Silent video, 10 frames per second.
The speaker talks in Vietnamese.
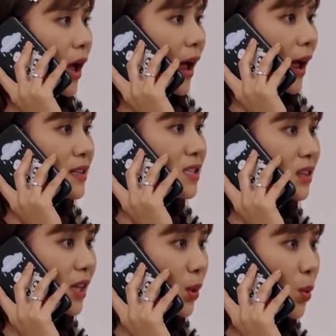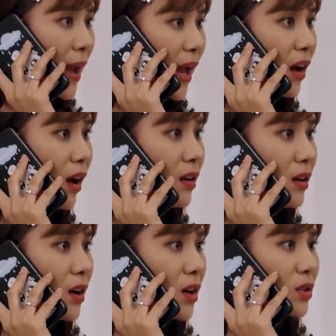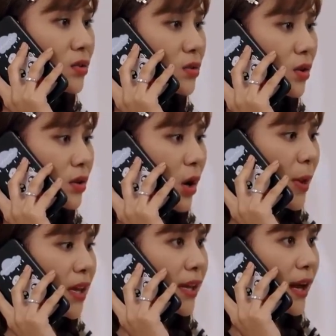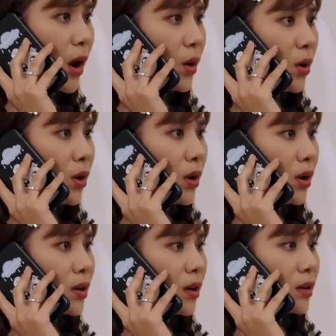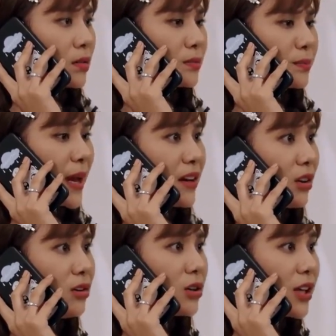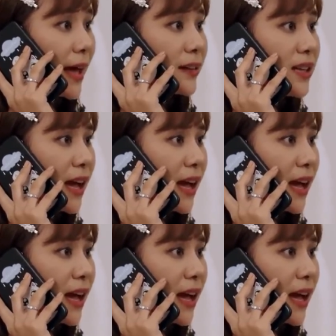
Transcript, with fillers: à, ảnh xin tiền của mẹ hả con đâu biết gì đâu ừ, mẹ đừng có đưa cho ảnh